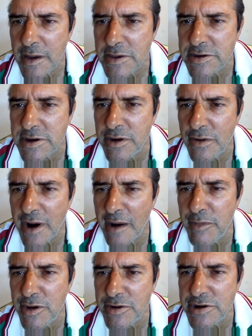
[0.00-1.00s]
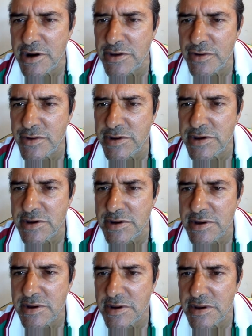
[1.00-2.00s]
Seguiu o caminho de Jesus.
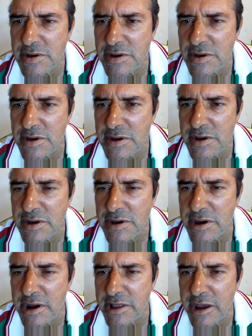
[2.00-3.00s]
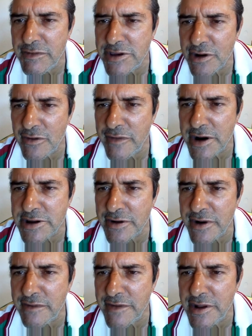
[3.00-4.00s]
E ele teve essa
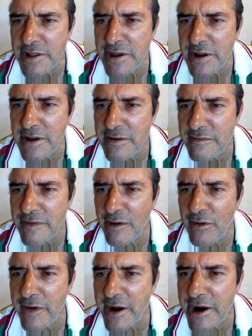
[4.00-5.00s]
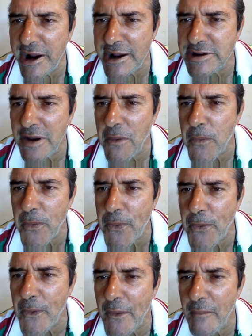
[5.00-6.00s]
conversão na vida dele. Falou verdade?
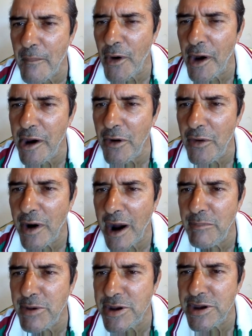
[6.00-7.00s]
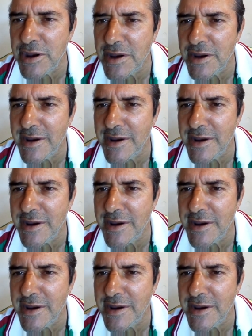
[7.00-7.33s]
Morreu rapidinho.